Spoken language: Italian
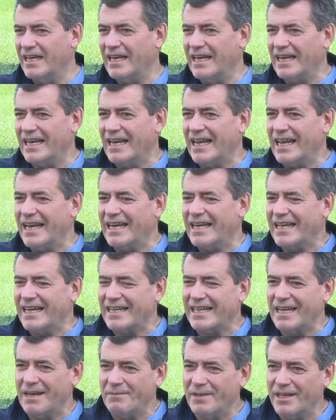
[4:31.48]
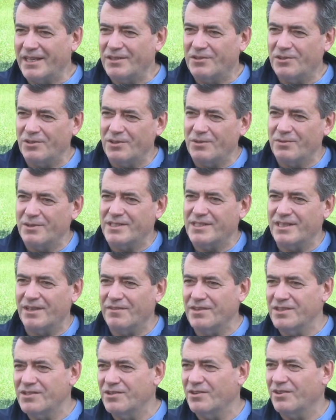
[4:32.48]
L'allargamento di questa
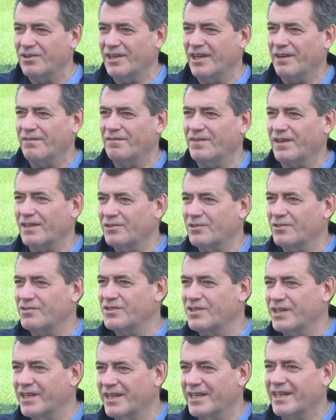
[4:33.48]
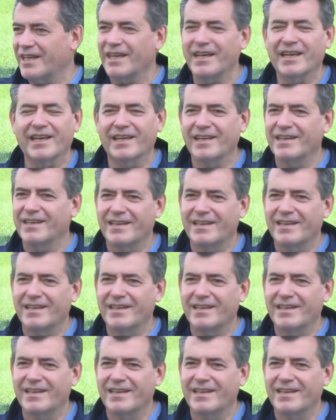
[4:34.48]
visione ha fatto sì che